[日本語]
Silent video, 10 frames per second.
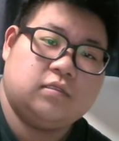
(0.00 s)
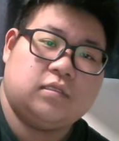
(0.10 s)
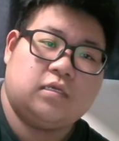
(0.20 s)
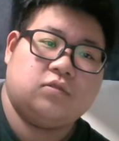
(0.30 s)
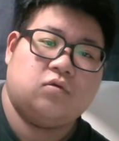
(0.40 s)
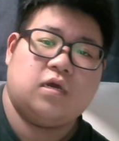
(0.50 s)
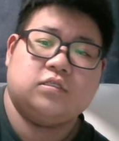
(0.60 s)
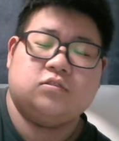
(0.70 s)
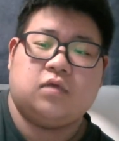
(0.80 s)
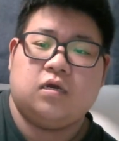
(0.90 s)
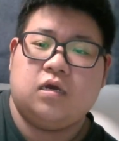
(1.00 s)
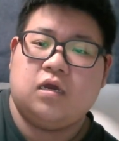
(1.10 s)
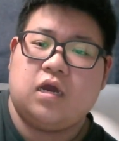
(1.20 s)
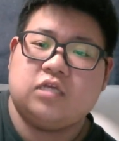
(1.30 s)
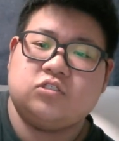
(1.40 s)
適当なハシクだ。
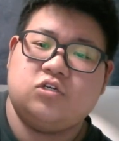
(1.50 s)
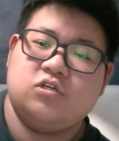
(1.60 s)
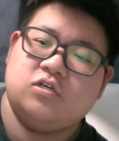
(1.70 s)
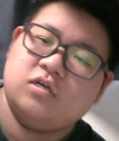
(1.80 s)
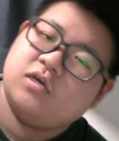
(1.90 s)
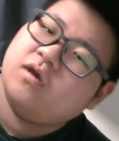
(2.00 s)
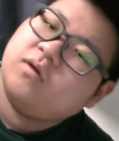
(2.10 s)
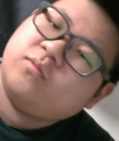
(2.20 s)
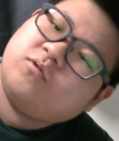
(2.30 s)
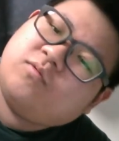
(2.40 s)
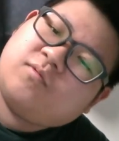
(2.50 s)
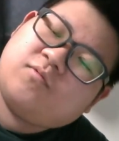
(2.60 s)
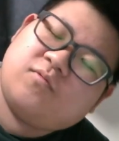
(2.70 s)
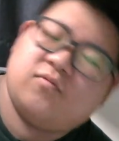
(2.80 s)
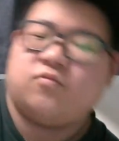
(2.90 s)
ハシク。も
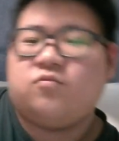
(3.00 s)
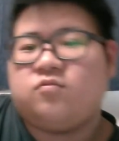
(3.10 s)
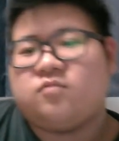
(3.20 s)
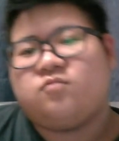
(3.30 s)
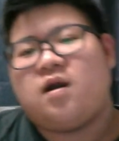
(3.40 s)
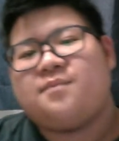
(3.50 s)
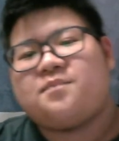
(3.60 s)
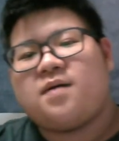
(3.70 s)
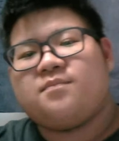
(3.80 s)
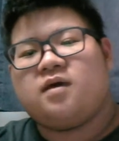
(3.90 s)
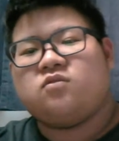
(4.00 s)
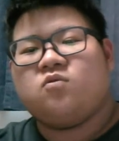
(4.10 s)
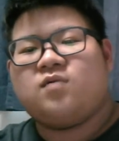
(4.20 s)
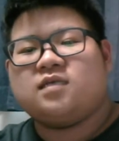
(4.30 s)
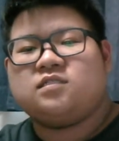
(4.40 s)
う、ワンパンマン
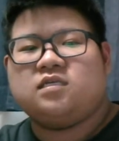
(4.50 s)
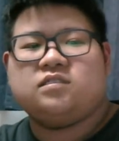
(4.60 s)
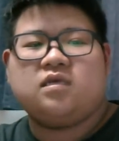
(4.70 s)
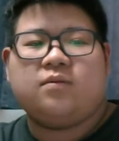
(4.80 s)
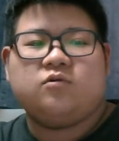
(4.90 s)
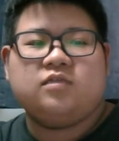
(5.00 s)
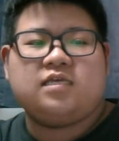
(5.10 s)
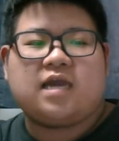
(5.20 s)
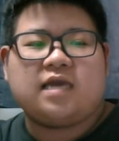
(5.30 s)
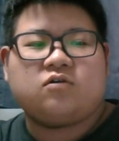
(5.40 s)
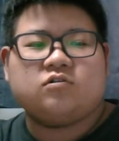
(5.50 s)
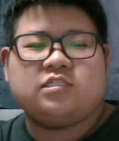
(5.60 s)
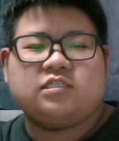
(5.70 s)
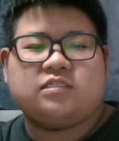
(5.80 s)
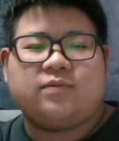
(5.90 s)
のワン先生はもう2回更
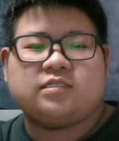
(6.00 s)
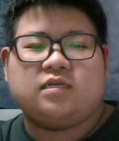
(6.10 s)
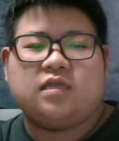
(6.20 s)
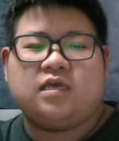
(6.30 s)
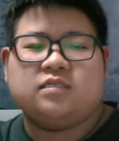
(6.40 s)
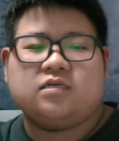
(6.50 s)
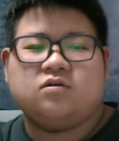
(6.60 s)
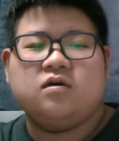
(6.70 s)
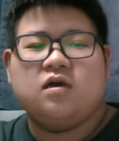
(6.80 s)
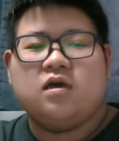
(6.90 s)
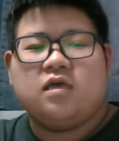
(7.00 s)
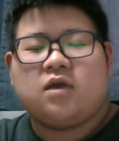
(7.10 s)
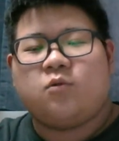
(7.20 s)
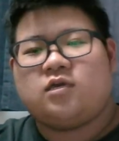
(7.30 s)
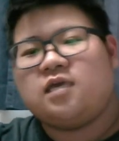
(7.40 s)
新してますからね、原作。い
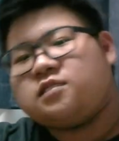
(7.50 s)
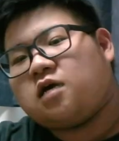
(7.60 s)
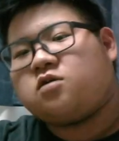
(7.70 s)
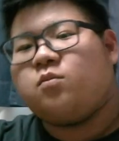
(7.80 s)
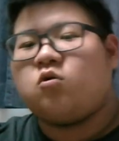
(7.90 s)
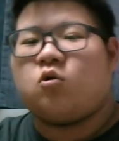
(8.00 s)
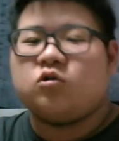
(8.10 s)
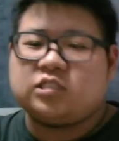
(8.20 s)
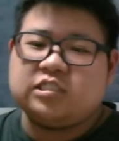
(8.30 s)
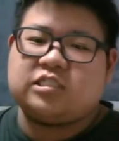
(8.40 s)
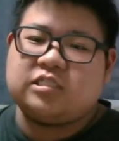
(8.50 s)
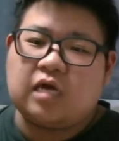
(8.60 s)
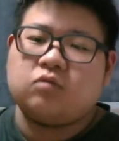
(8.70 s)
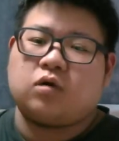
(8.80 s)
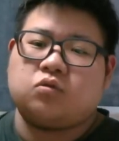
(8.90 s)
やもう原作もう更新し
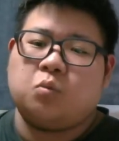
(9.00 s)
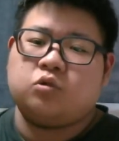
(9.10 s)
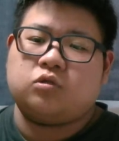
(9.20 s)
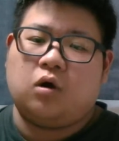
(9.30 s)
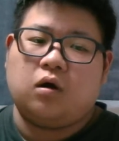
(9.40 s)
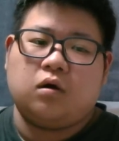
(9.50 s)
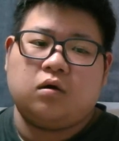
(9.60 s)
ないのかと思った。